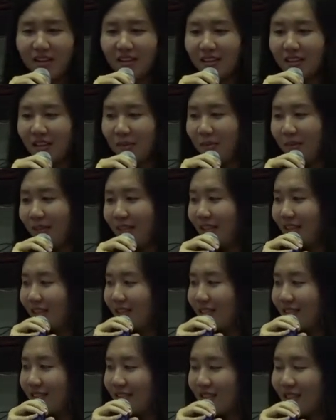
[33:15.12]
teman
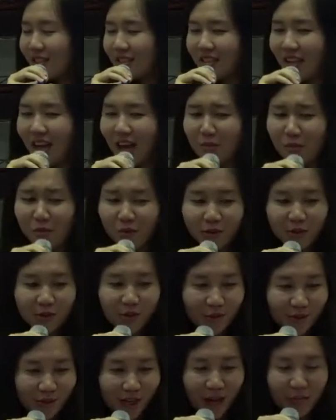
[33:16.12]
kamu,
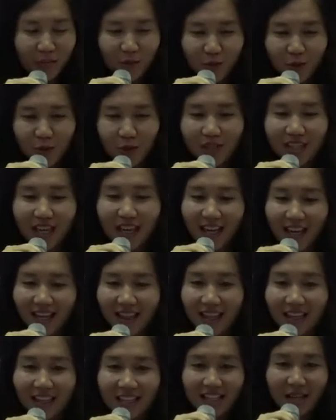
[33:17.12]
kamu suruh saya
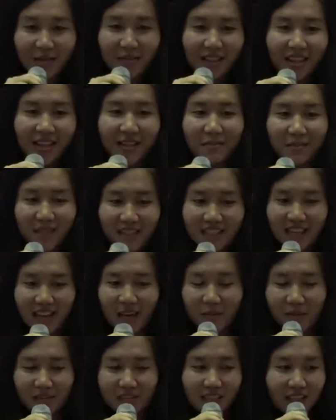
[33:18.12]
tanya sama teman
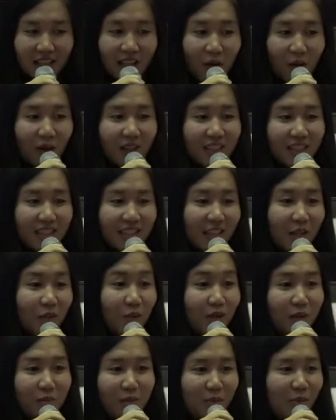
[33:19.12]
sekamar saya tahu gak sih dia
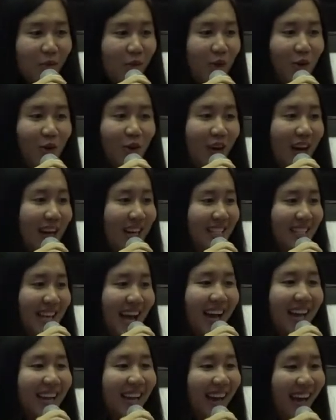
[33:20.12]
tuh lebih bodoh dari
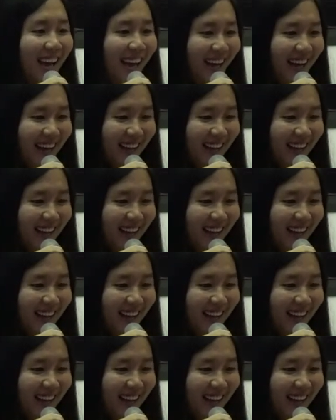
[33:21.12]
saya.